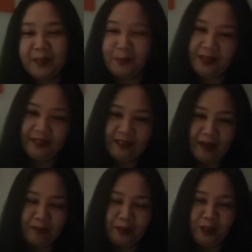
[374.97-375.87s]
Police
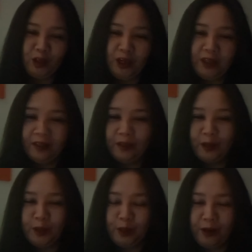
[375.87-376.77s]
Captain Jason
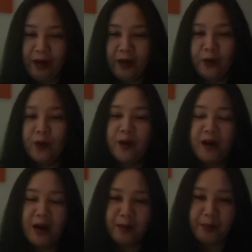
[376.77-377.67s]
Tesorero,
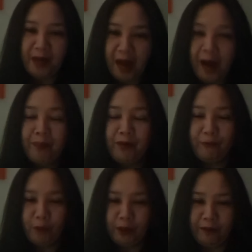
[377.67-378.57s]
happy, happy
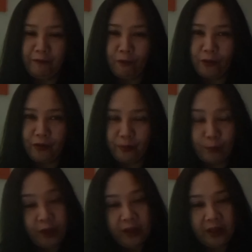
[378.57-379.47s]
44th
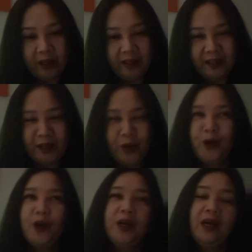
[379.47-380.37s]
birthday
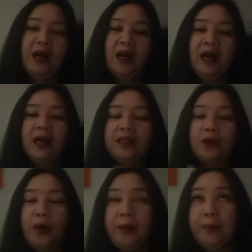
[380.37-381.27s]
sa'yo. Uh,
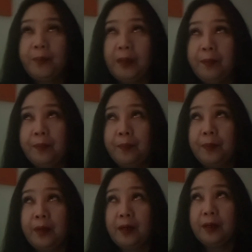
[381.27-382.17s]
naway, pag,
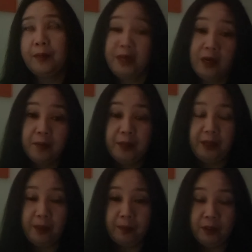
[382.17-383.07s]
uh, bigyan kita ni
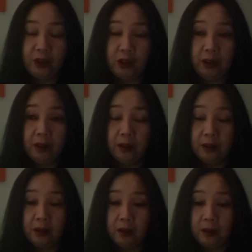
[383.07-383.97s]
Papa G ng
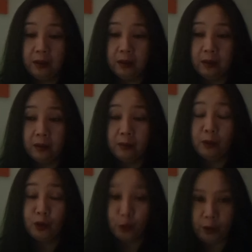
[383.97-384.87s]
uh,
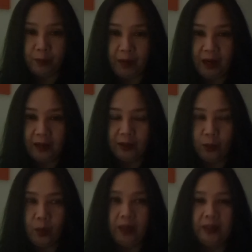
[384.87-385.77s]
malusog na
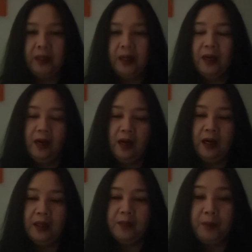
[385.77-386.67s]
pangatawan.
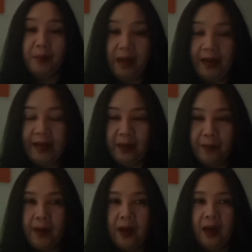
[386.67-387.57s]
At pagpalain ka
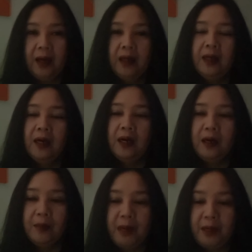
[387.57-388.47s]
pa uh,
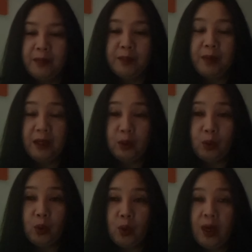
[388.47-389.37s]
para mas
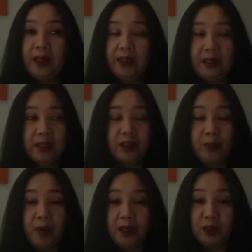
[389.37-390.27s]
makatulong ka hindi lang sa
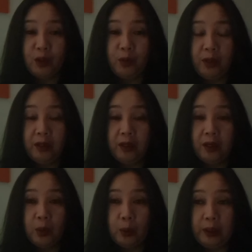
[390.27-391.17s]
Mahals community,
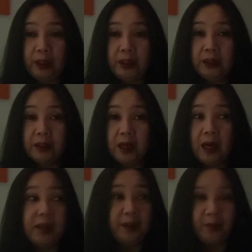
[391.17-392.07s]
kundi sa
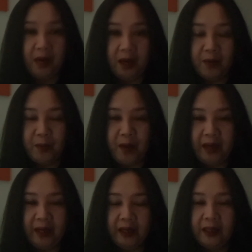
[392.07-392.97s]
ating mga
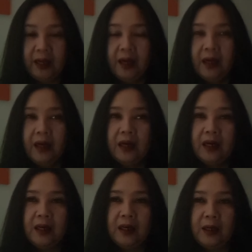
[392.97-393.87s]
kababayan.
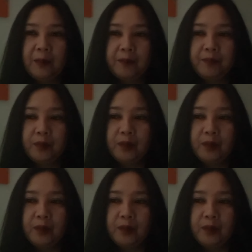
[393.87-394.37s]
Um,